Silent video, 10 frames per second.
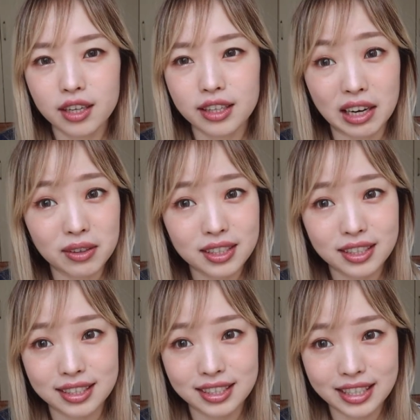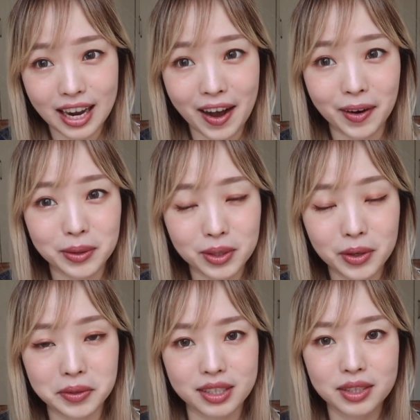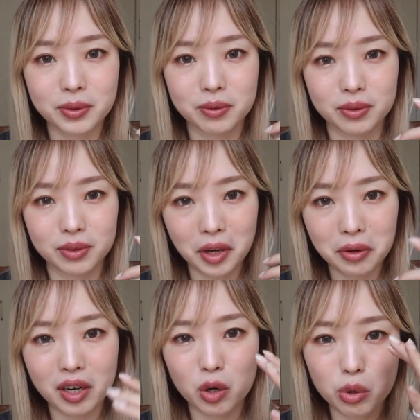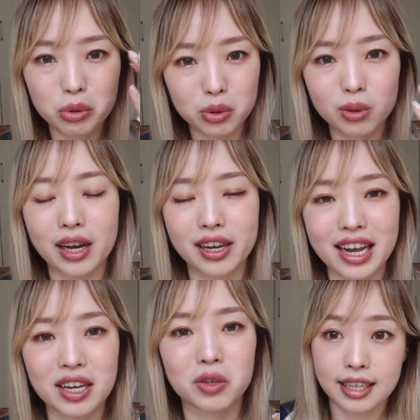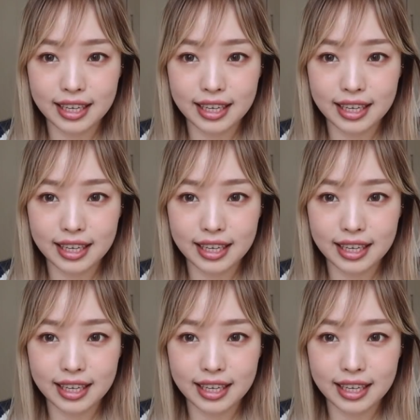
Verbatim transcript: 然后真的超痛，是痛到哭出来的那一种。